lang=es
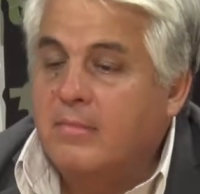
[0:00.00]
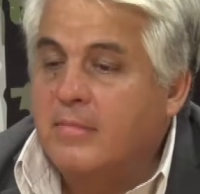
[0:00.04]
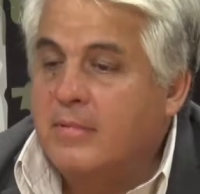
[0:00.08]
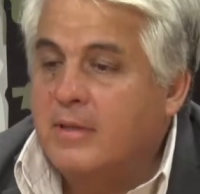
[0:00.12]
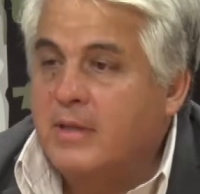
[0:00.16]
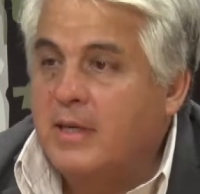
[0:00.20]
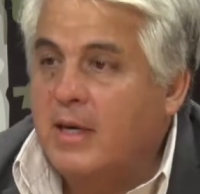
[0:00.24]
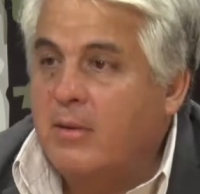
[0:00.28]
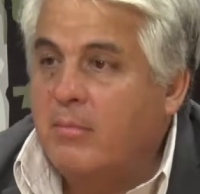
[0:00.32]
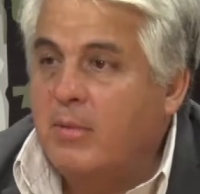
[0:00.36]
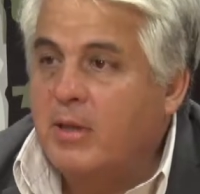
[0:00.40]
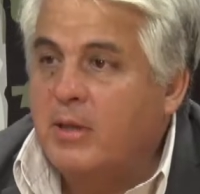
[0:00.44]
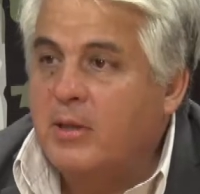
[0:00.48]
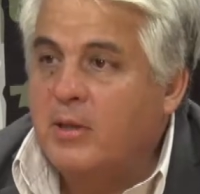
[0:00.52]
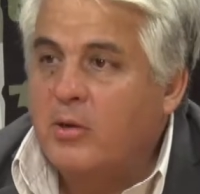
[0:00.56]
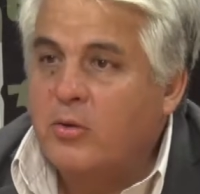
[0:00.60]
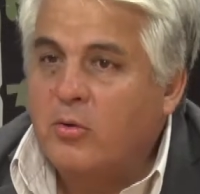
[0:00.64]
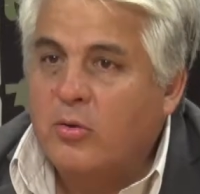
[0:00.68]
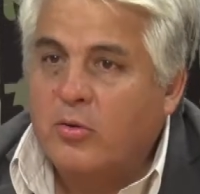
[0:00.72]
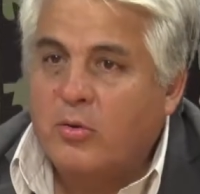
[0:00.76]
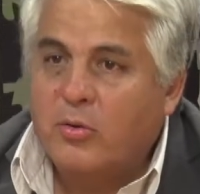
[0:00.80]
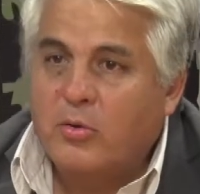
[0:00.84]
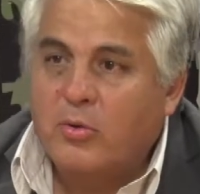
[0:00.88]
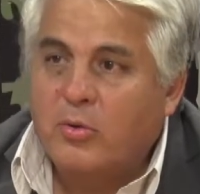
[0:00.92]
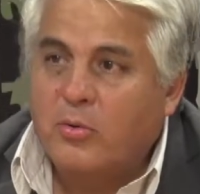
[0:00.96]
realmente
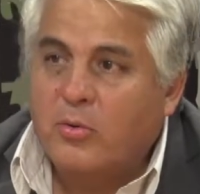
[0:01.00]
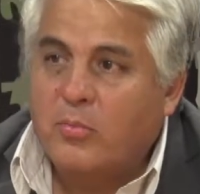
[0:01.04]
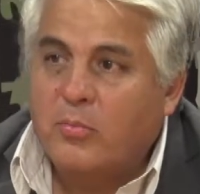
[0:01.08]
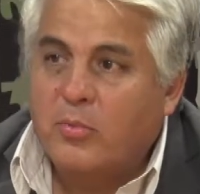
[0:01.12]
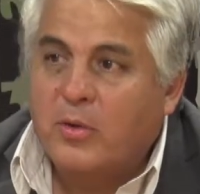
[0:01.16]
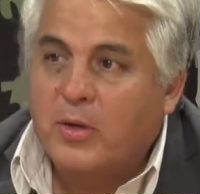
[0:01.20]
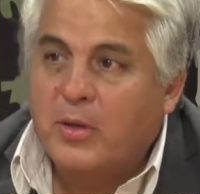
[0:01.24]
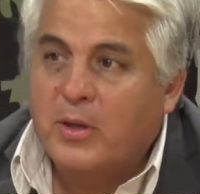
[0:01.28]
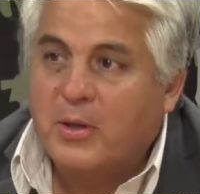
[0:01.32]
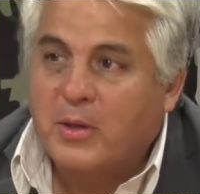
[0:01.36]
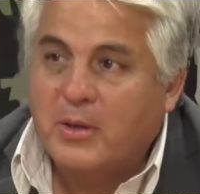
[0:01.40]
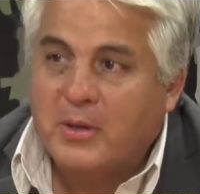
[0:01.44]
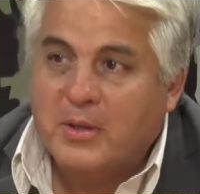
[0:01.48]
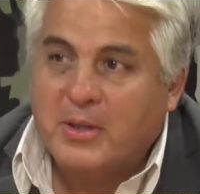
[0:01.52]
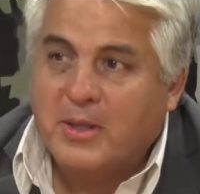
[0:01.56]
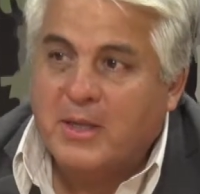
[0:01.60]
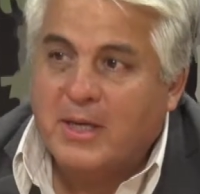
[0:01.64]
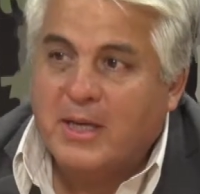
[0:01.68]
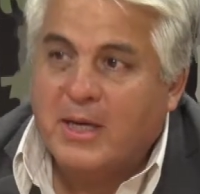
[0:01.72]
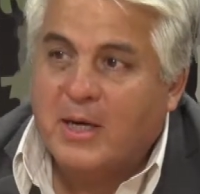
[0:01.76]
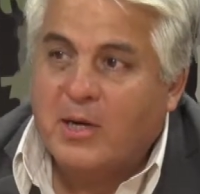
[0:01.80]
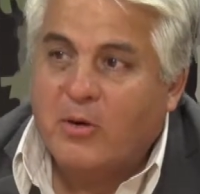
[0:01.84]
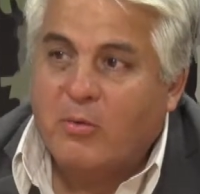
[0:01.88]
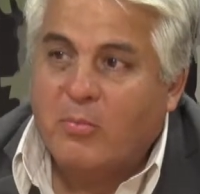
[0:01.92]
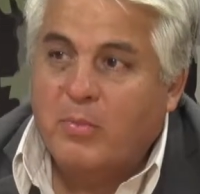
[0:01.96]
no, pueden
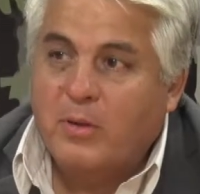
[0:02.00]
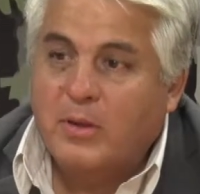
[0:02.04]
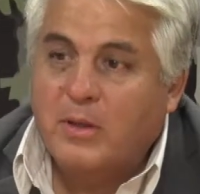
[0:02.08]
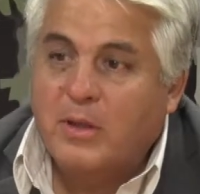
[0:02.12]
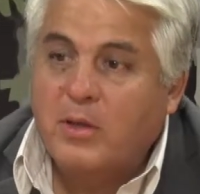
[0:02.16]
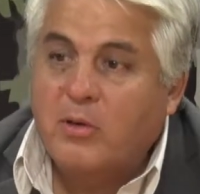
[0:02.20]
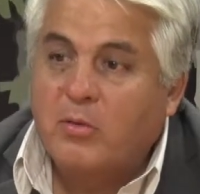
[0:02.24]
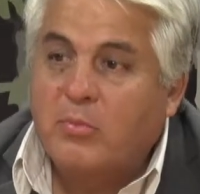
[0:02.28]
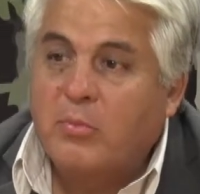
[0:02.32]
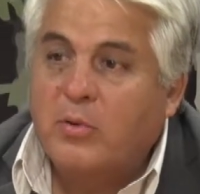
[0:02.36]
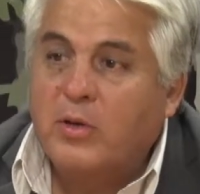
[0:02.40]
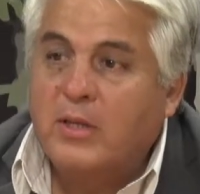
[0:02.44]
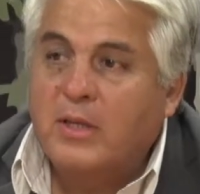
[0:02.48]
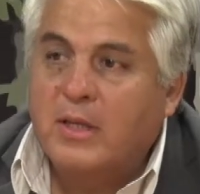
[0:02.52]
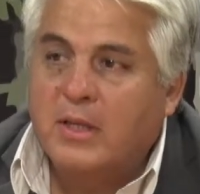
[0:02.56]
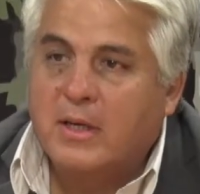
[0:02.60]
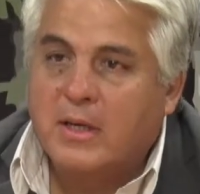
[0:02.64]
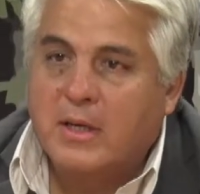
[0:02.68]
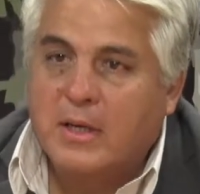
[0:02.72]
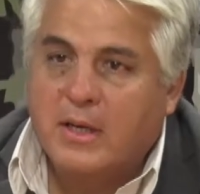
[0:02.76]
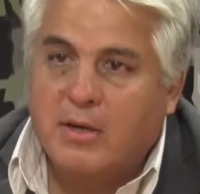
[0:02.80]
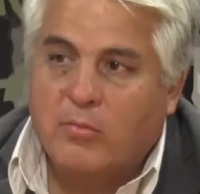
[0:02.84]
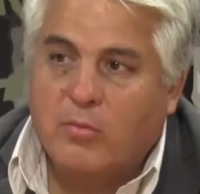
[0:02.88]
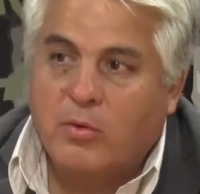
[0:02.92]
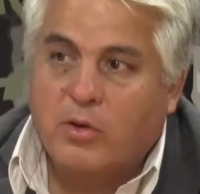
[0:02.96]
llegar a competir, no pueden
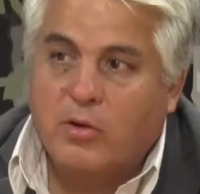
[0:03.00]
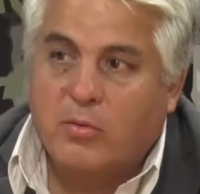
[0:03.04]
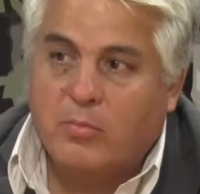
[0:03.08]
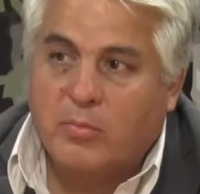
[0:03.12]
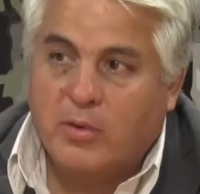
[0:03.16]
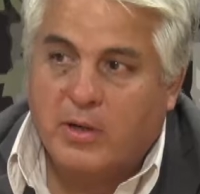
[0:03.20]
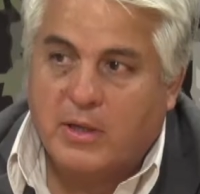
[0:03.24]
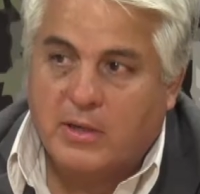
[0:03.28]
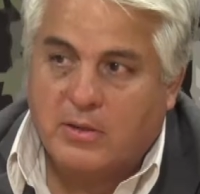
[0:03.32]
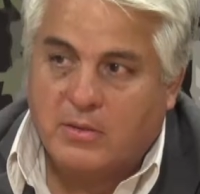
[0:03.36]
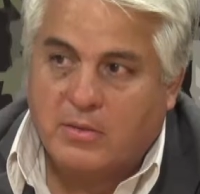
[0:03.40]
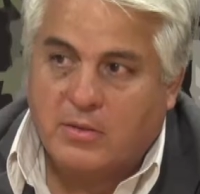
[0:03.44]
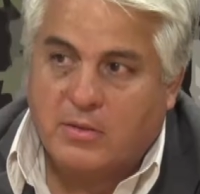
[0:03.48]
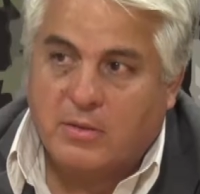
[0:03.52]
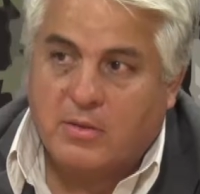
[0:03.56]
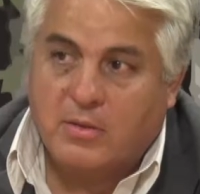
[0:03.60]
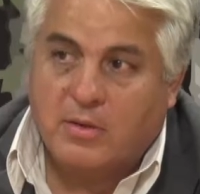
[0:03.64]
tener buenos precios.